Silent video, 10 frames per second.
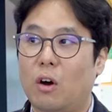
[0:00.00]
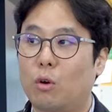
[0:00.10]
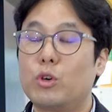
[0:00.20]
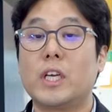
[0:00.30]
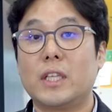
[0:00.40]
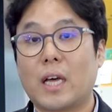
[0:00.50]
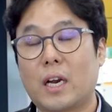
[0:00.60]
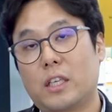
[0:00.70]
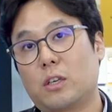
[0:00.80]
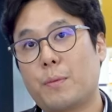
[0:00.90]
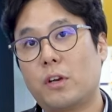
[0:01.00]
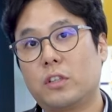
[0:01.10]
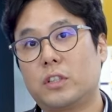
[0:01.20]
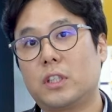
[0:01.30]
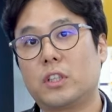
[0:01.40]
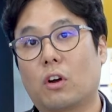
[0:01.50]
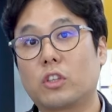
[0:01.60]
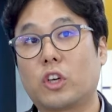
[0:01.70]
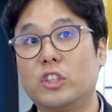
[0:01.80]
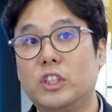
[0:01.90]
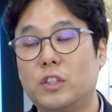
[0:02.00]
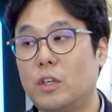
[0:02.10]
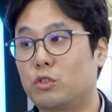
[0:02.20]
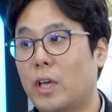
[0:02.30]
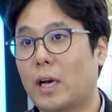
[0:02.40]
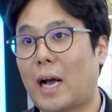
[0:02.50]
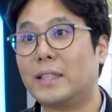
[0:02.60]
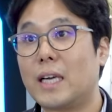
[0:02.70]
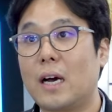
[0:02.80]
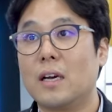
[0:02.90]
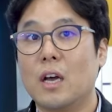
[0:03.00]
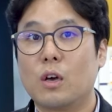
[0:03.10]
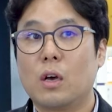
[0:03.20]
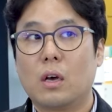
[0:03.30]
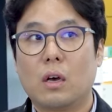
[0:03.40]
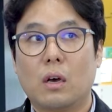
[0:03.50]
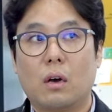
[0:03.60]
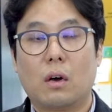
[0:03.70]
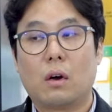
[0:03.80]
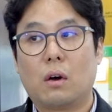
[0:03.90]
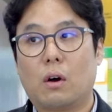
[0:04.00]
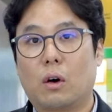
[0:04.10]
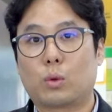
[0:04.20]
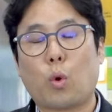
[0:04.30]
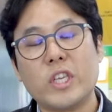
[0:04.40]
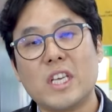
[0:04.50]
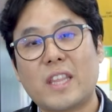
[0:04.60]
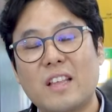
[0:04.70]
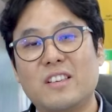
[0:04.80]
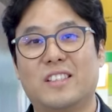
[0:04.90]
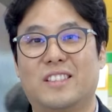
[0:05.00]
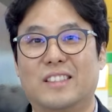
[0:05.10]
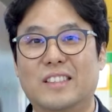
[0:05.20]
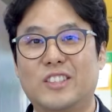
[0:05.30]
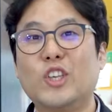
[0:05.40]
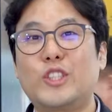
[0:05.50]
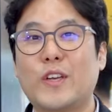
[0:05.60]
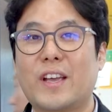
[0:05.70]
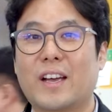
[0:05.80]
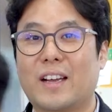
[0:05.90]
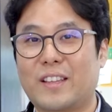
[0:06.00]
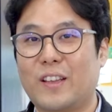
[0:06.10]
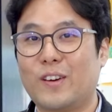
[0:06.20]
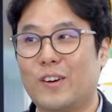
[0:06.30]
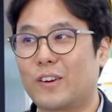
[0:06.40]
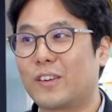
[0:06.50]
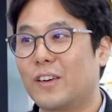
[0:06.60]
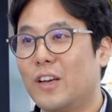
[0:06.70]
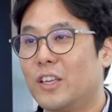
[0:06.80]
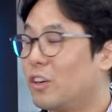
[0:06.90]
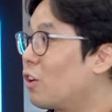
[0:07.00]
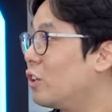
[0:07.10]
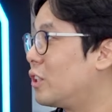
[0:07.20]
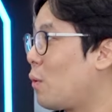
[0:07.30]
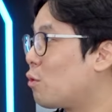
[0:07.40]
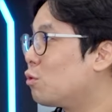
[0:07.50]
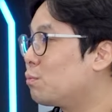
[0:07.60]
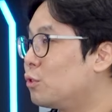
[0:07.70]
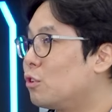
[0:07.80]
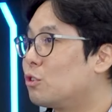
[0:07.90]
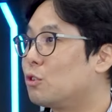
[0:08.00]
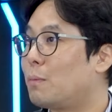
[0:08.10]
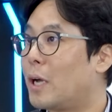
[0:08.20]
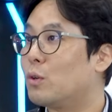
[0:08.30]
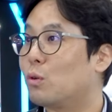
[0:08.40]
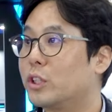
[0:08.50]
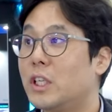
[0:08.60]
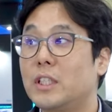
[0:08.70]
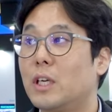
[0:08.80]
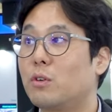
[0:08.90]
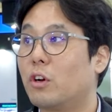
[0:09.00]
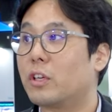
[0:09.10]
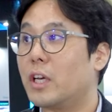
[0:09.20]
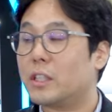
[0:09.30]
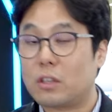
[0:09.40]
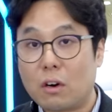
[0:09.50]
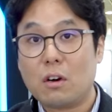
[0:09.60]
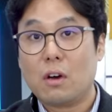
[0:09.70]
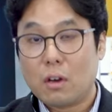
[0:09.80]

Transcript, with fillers: 어, 우리나라에서 펼쳐지는 여러 전시회 중에 가장 어, 돈이 되는 전시회 같아요. 여러 이제 외국분들도 많이 오고 실제로 여기에서